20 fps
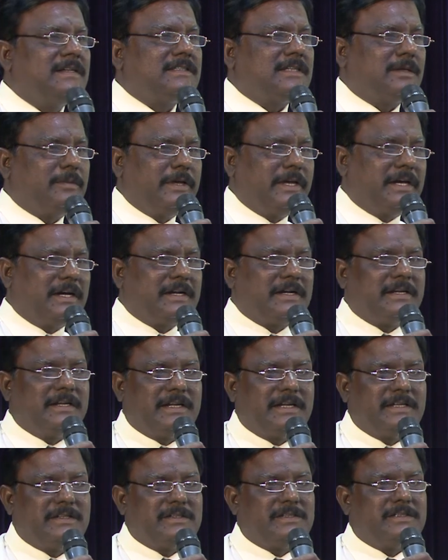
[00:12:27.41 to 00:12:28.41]
சபையாக
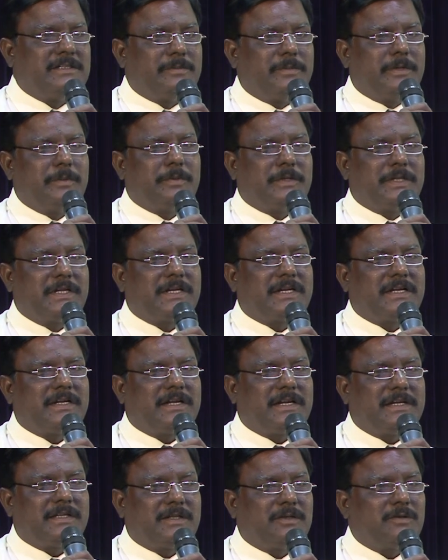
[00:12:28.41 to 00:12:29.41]
இணைந்து ஜெபிப்பதற்கு
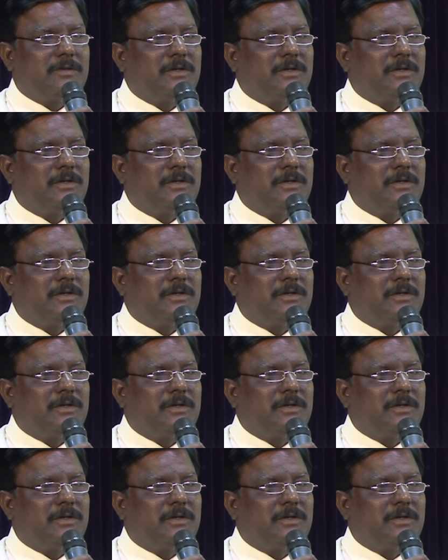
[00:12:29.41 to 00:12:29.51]
கத்தர்